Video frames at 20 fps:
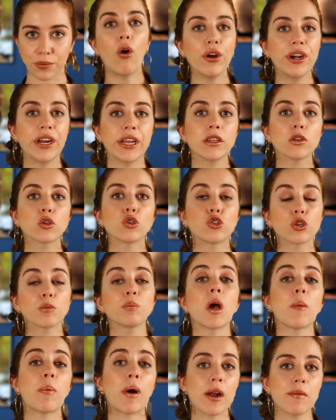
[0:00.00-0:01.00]
Örneğin
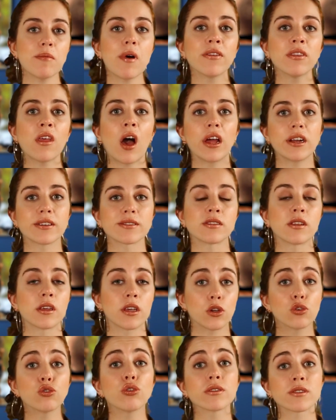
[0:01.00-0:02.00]
küçük bir apartman dairesinde
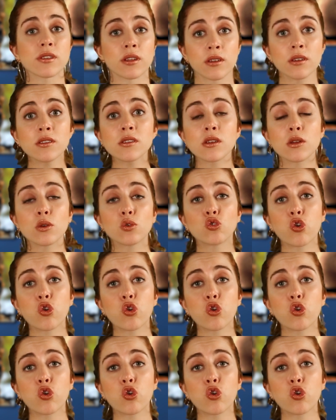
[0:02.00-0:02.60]
yaşıyorsanız